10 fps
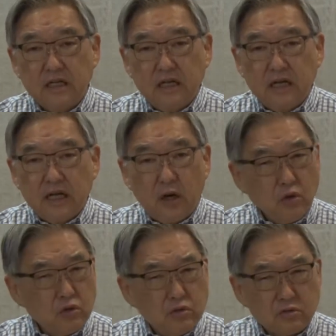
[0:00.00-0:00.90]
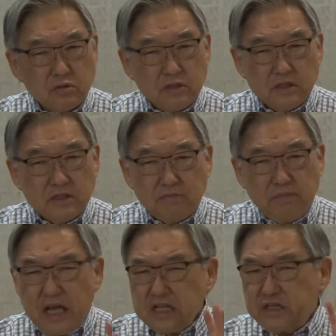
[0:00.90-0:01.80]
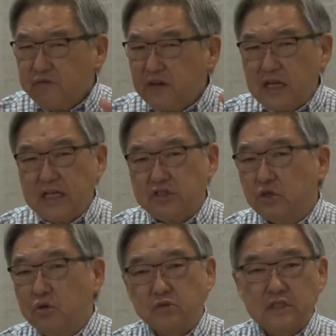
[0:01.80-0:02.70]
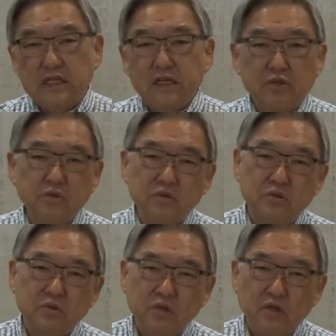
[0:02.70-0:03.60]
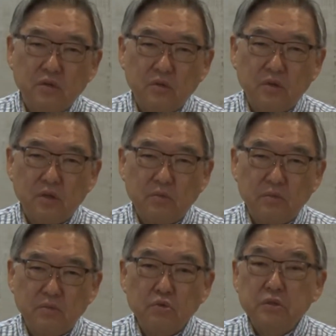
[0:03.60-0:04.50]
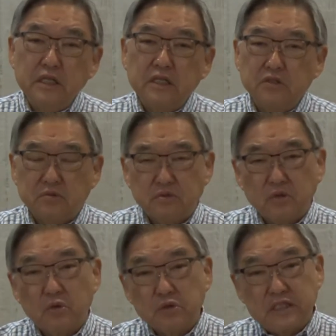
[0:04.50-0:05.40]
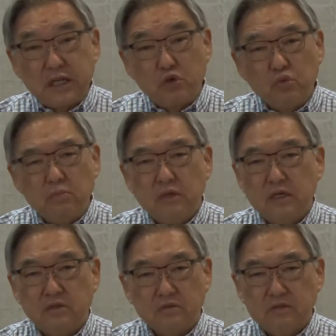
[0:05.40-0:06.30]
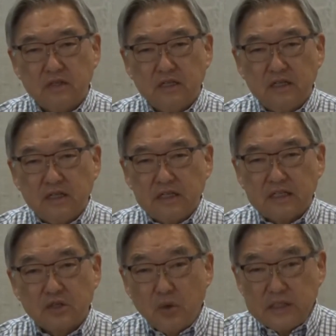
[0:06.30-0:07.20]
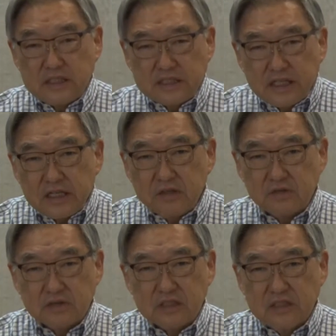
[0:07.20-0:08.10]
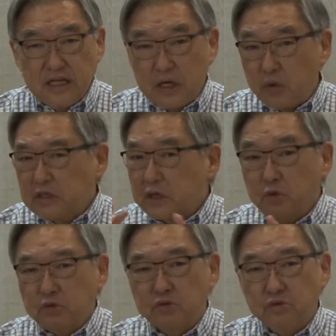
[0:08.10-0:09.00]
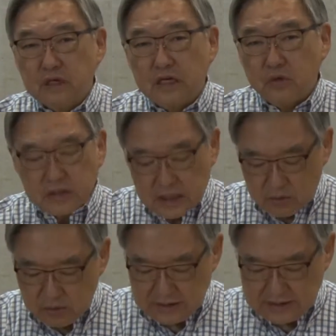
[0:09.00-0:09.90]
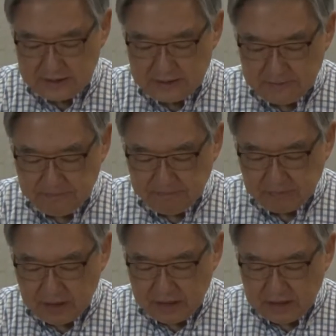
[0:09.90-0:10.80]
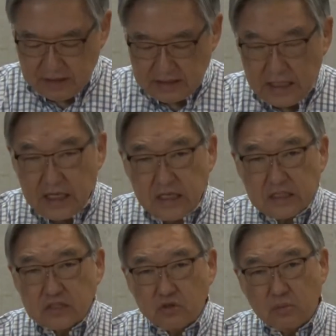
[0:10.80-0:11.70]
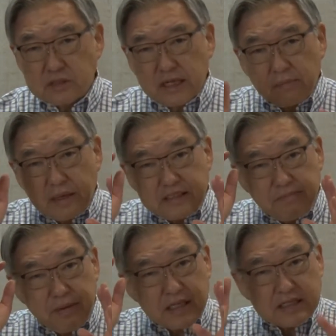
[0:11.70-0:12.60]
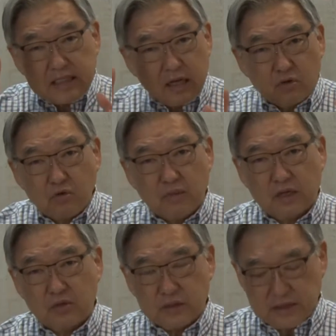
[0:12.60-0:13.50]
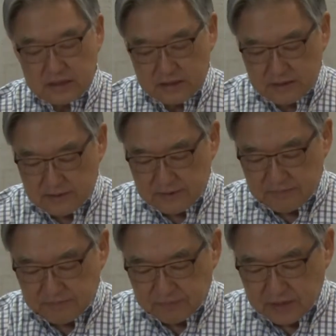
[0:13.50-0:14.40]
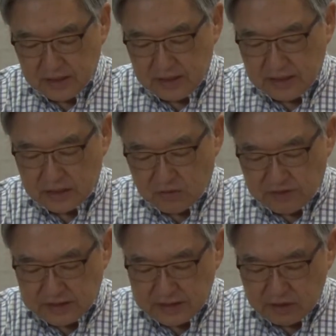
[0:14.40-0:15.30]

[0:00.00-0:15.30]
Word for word: Dios necesita llevar toda esta capacidad a la cruz, hacerla morir y resucitarla. Es algo muy diferente del concepto mundano, del concepto humano. Las cosas de Dios es otra cultura, es otra cosa.